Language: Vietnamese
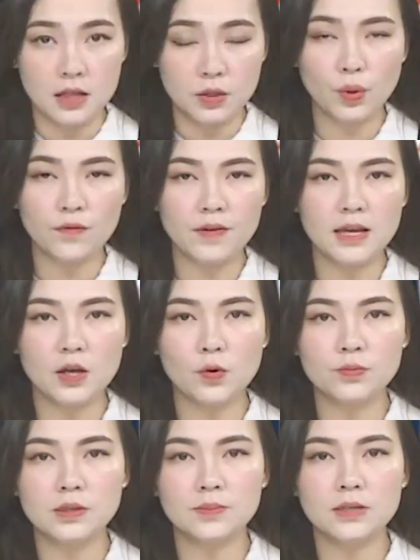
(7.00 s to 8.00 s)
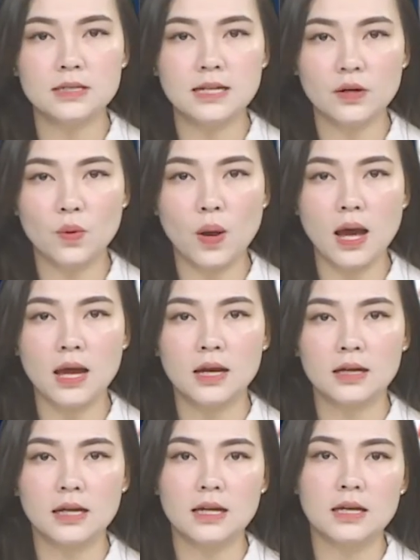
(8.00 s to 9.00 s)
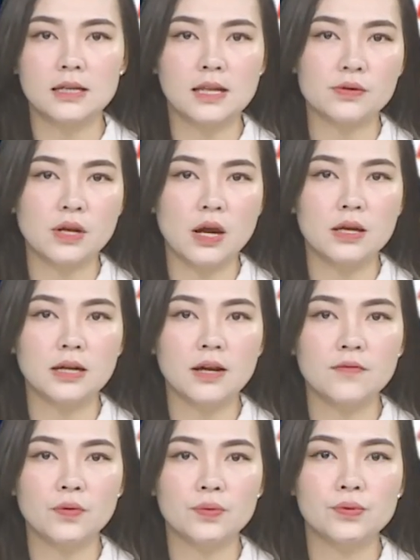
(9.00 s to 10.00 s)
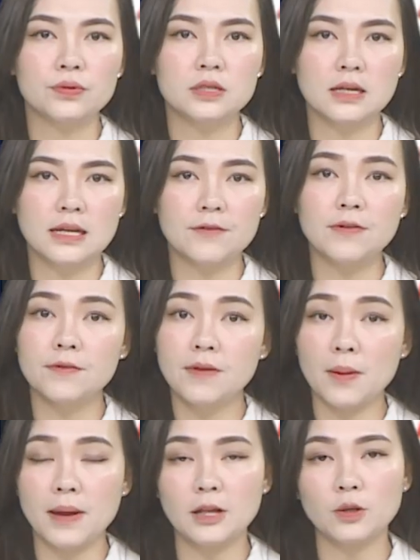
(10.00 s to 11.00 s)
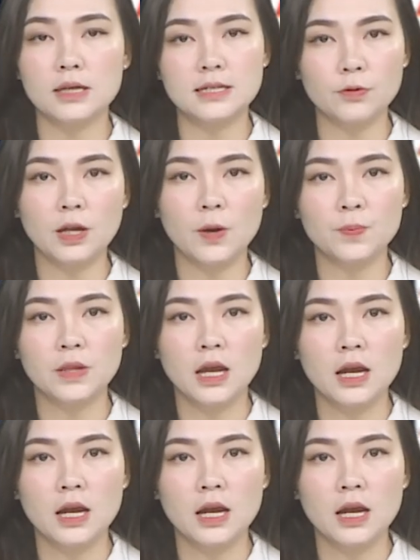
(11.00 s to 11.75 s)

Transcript: Thưa quý vị, cũng trong thời gian qua, khi theo dõi các vụ xử lý vi phạm an toàn giao thông,